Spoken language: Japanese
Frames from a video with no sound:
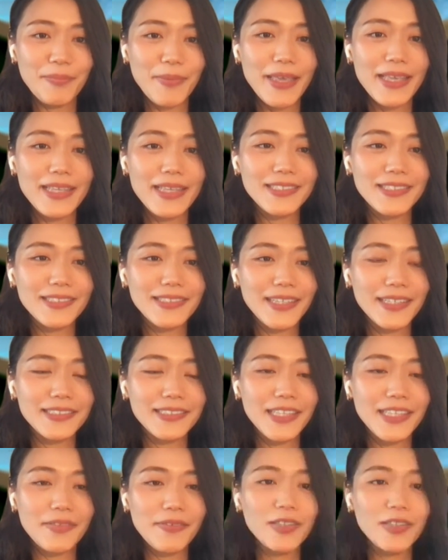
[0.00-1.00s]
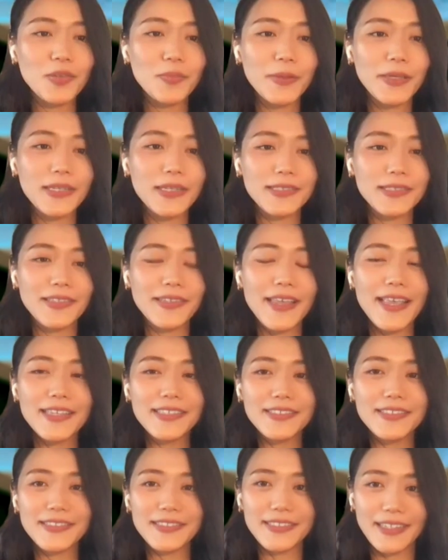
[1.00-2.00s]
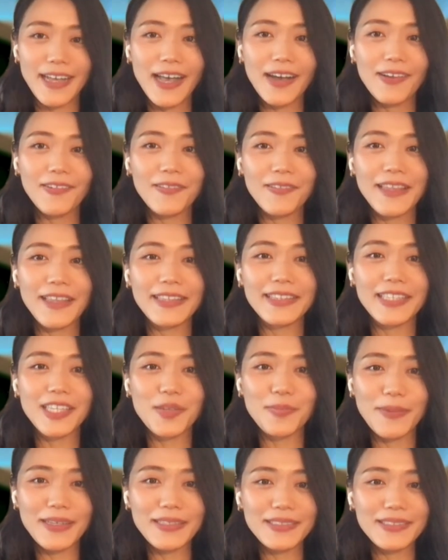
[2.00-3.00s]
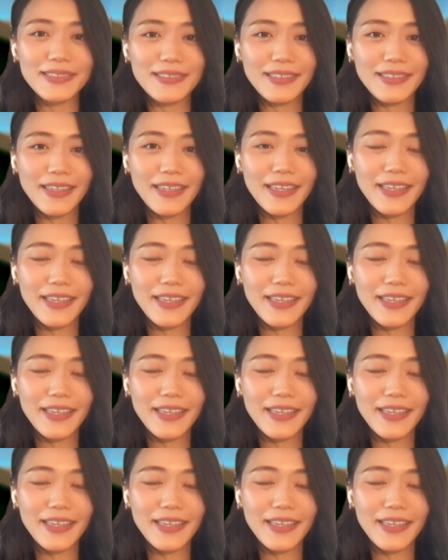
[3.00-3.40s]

ページの作成はトピックスの編集者が行っています。